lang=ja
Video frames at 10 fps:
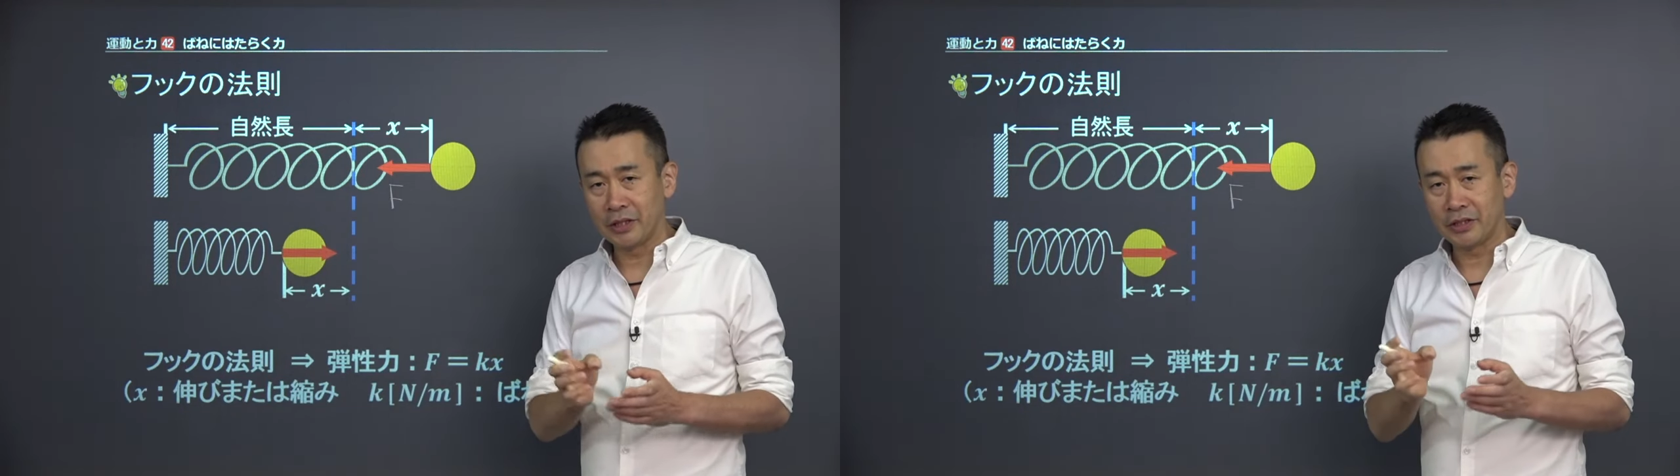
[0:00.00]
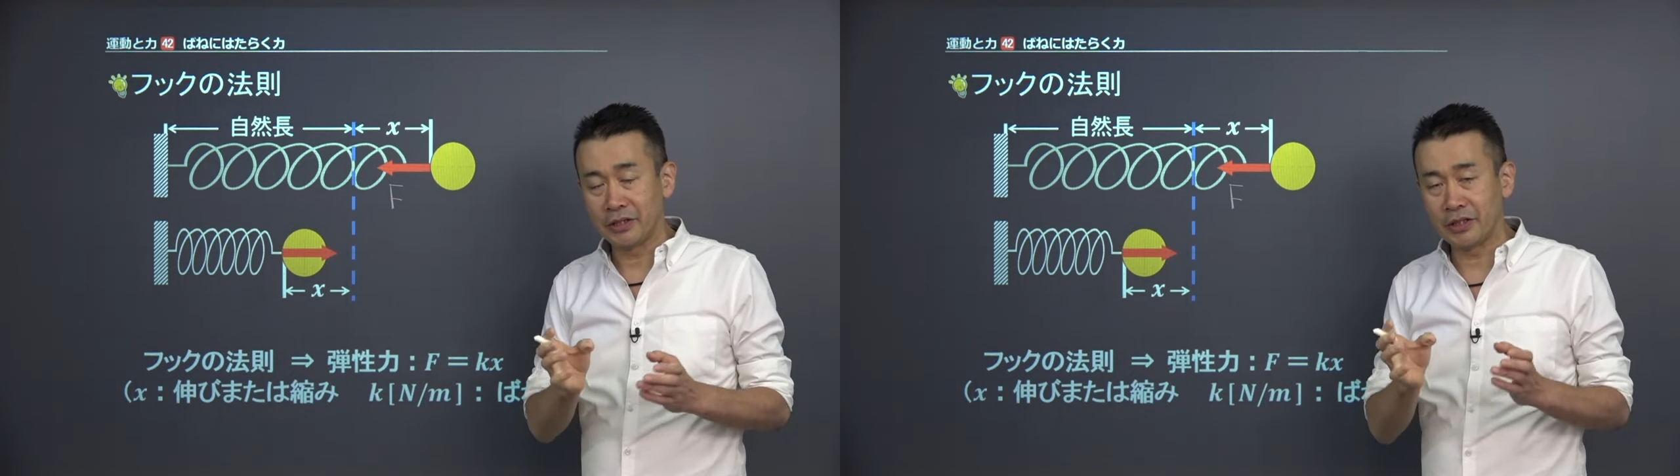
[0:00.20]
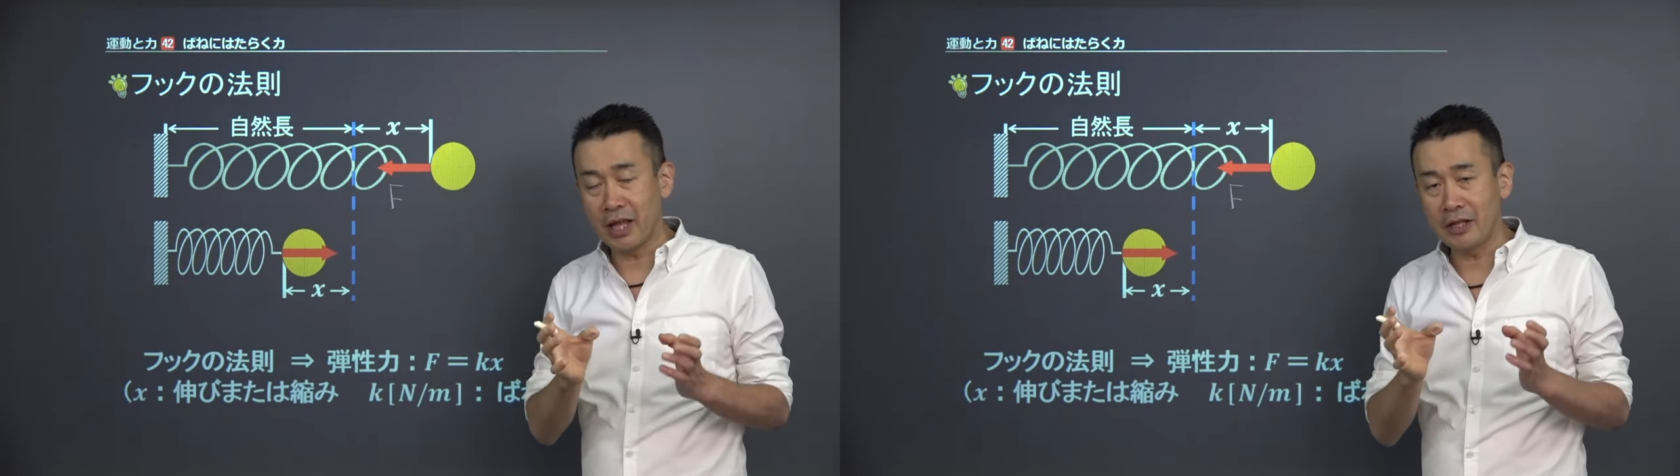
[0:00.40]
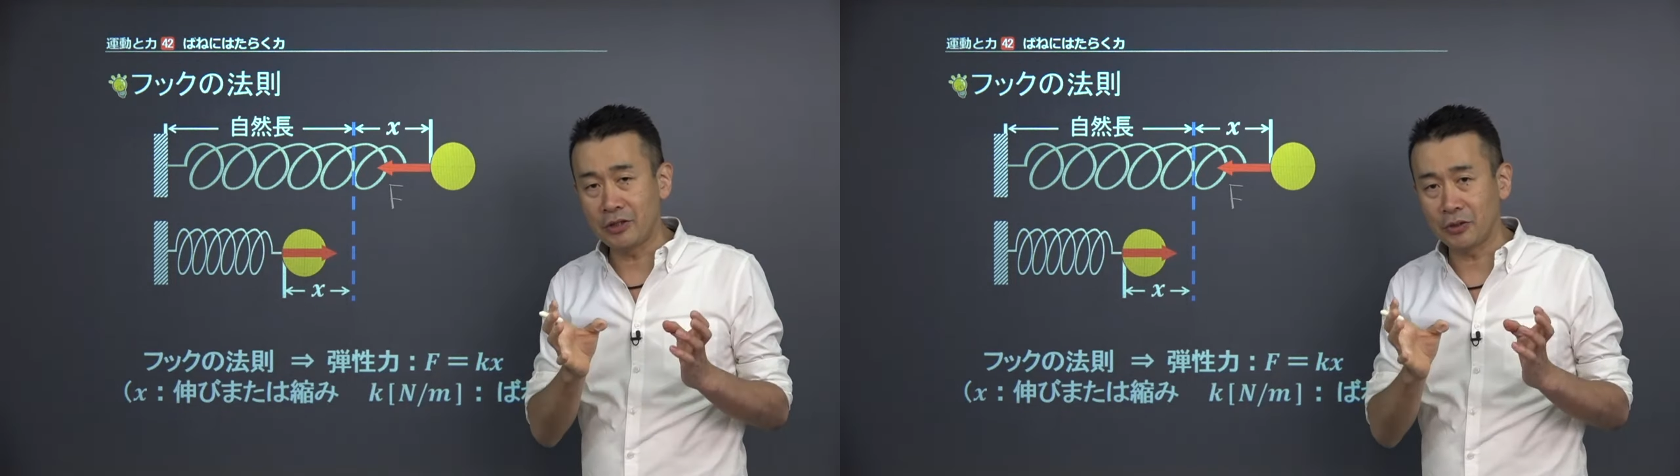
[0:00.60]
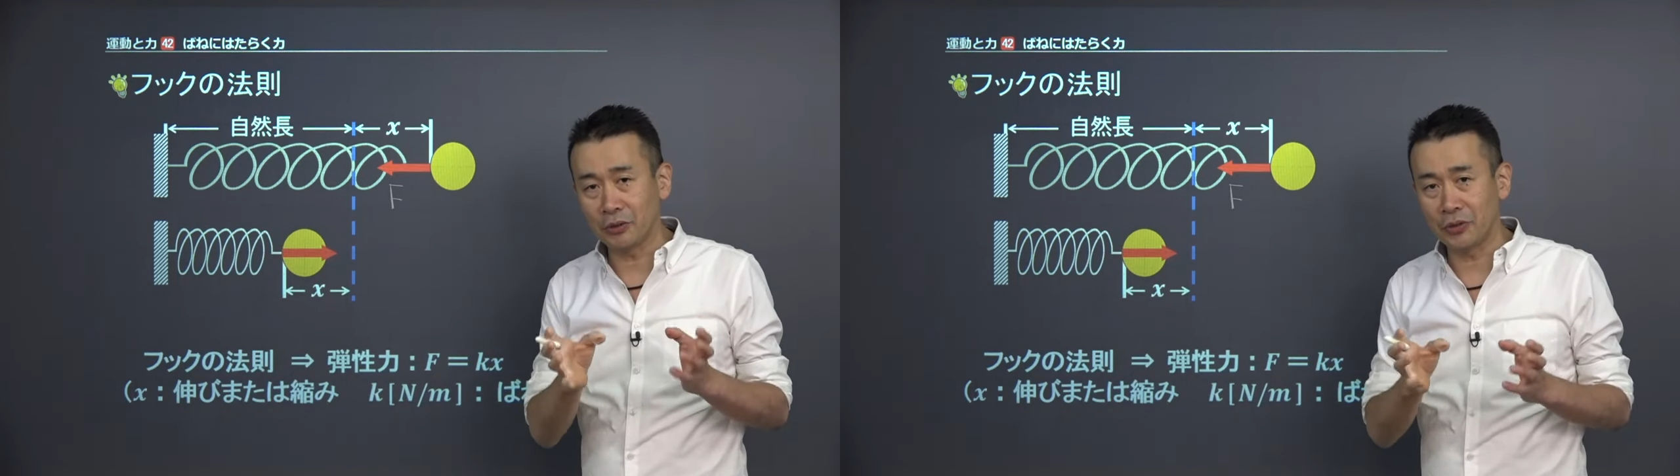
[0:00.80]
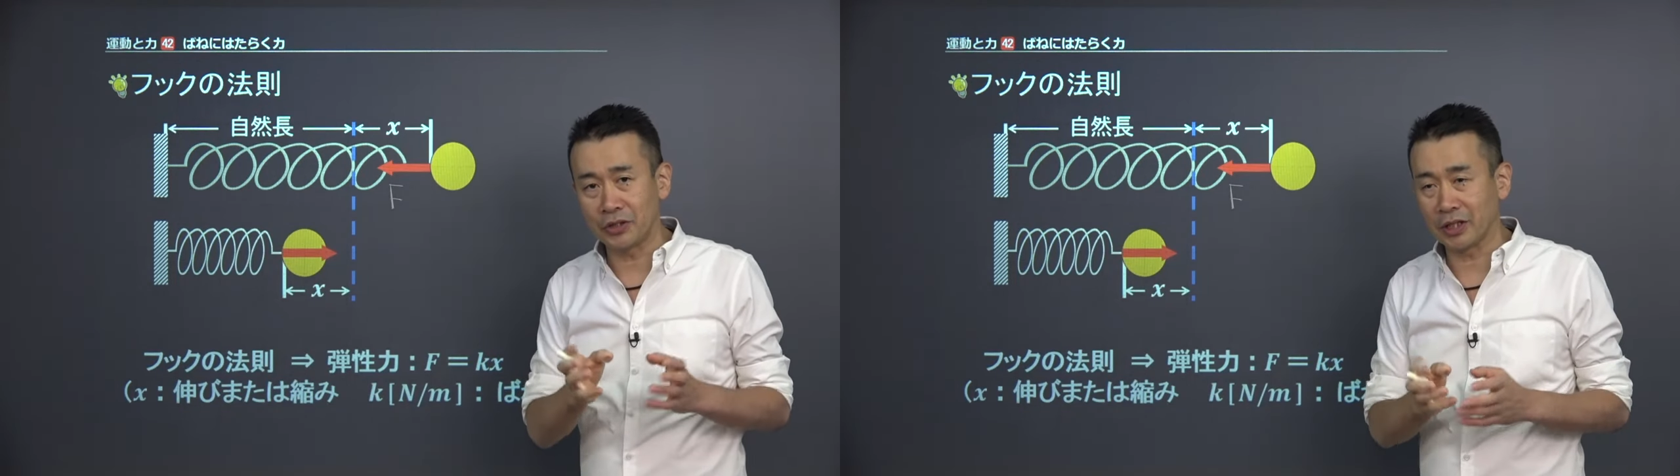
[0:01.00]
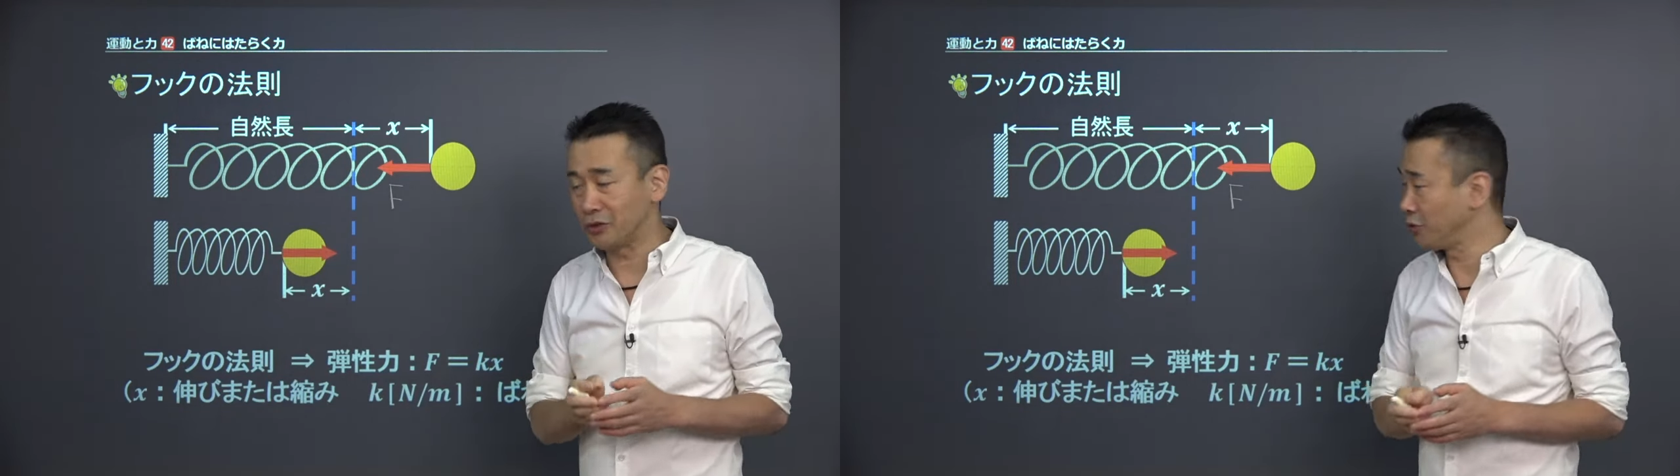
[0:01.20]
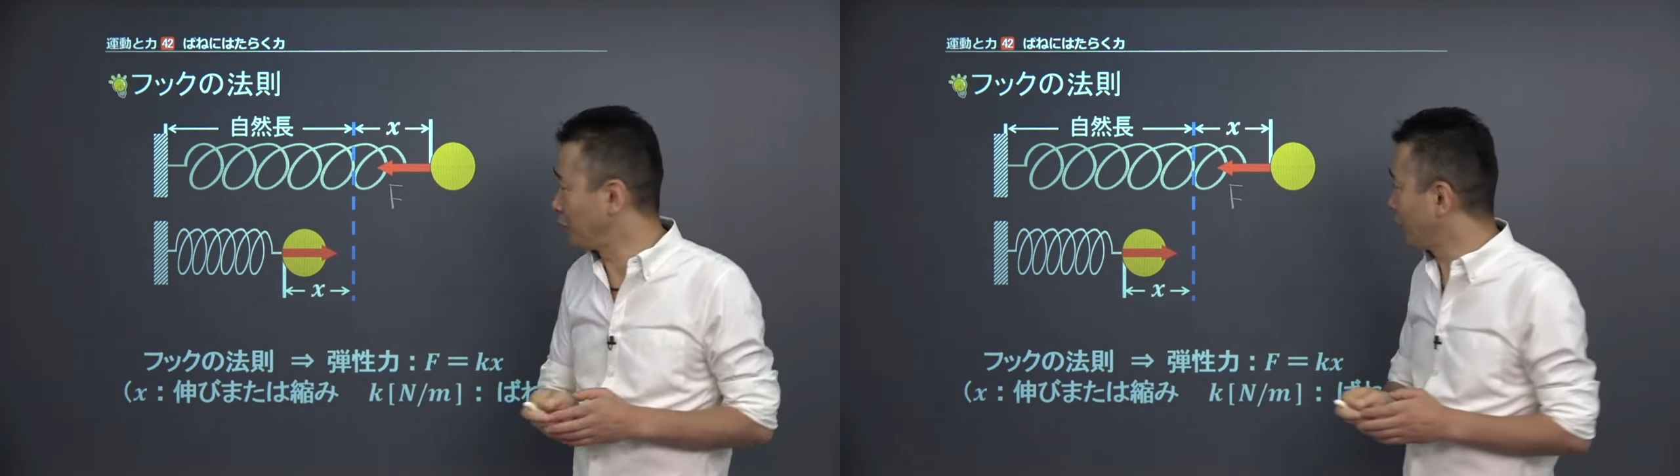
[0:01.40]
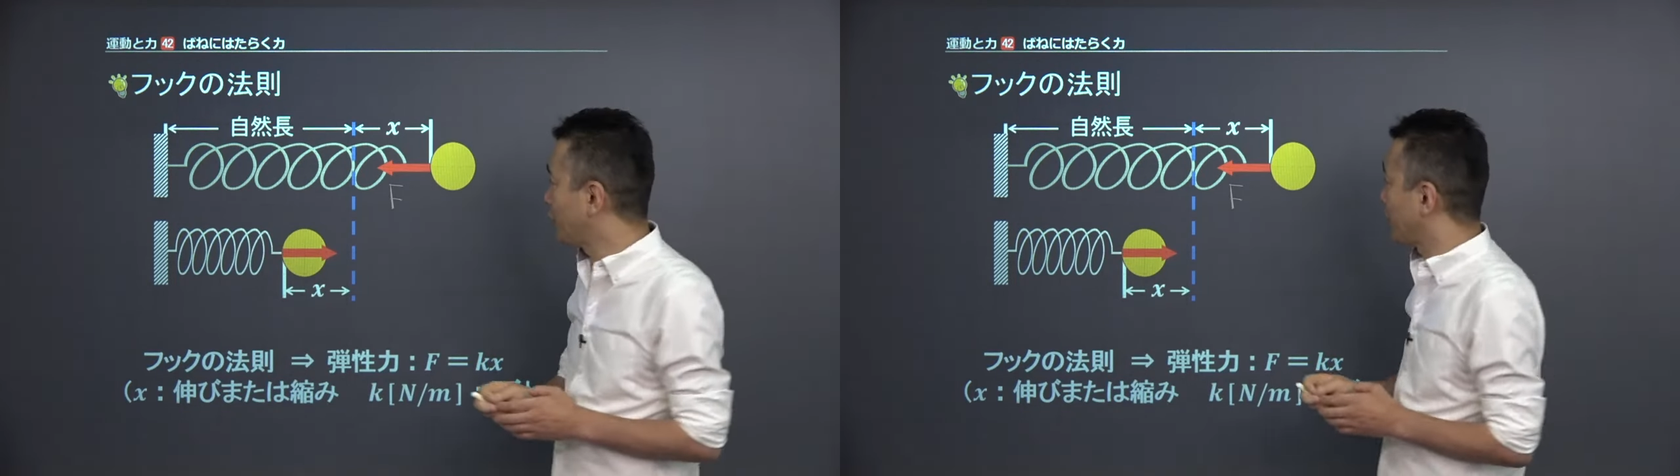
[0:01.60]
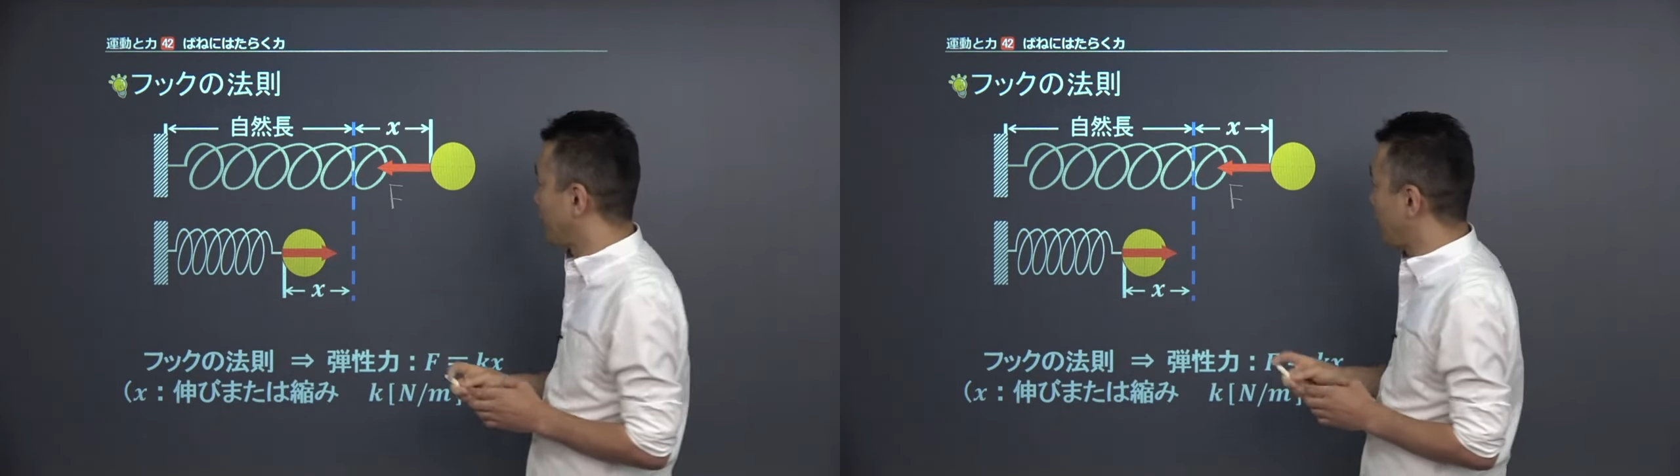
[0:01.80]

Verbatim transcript: 自然長の位置が重要だったよ